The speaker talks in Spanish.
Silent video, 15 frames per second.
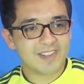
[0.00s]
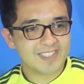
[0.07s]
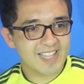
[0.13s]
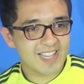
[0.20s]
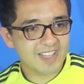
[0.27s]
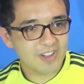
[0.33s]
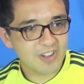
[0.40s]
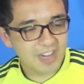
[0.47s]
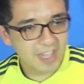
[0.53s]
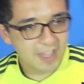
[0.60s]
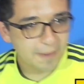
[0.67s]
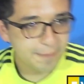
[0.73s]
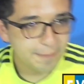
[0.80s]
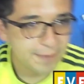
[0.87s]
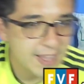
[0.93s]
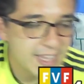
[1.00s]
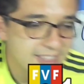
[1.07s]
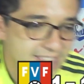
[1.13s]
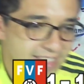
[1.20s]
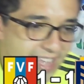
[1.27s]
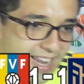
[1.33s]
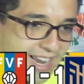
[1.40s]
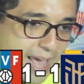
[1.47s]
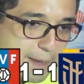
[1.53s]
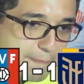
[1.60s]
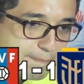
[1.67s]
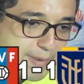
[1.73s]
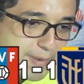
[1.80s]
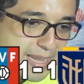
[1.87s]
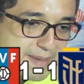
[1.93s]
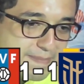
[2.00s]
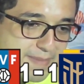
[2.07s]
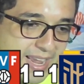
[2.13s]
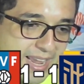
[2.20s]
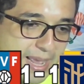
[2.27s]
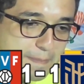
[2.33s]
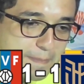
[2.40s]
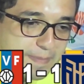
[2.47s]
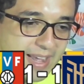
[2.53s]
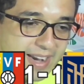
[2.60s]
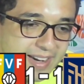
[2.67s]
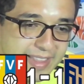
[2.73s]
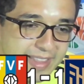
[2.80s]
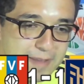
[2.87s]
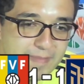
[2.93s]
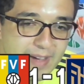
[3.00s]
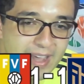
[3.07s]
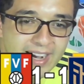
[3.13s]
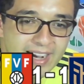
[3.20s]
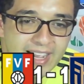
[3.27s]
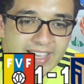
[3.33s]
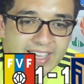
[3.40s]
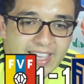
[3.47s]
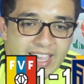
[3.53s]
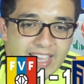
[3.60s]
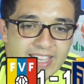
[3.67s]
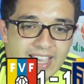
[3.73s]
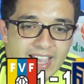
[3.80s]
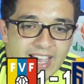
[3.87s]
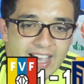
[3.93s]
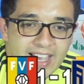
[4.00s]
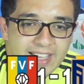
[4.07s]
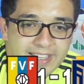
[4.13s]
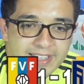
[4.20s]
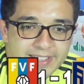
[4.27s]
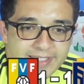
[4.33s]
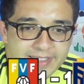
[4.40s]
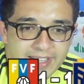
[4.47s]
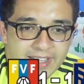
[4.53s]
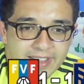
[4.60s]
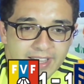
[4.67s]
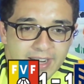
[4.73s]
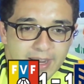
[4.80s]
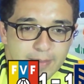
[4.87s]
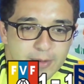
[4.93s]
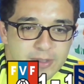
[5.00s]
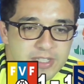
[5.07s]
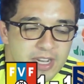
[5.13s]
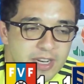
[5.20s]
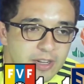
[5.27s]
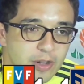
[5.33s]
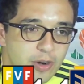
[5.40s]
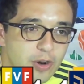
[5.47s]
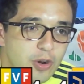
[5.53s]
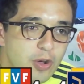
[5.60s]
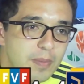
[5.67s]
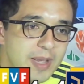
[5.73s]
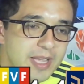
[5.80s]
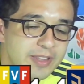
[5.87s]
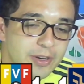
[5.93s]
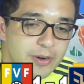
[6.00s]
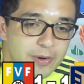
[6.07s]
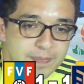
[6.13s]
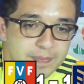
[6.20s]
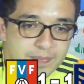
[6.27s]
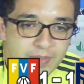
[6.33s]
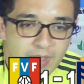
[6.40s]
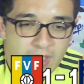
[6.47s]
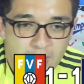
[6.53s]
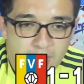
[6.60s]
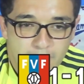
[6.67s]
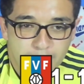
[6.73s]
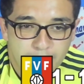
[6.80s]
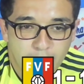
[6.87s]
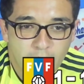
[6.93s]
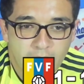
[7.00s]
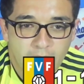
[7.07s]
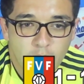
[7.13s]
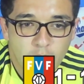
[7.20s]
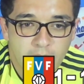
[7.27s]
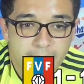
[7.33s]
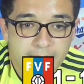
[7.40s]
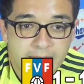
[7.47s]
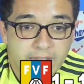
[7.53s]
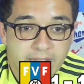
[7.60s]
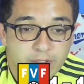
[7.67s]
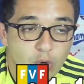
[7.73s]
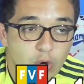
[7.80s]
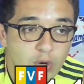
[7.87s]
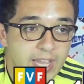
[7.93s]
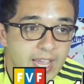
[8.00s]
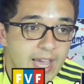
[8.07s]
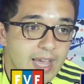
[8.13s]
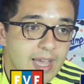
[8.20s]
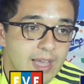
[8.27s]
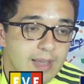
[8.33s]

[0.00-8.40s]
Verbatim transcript: señores, fin de la primera parte en Barranquilla. Detenemos el cronómetro. Por ahora victoria,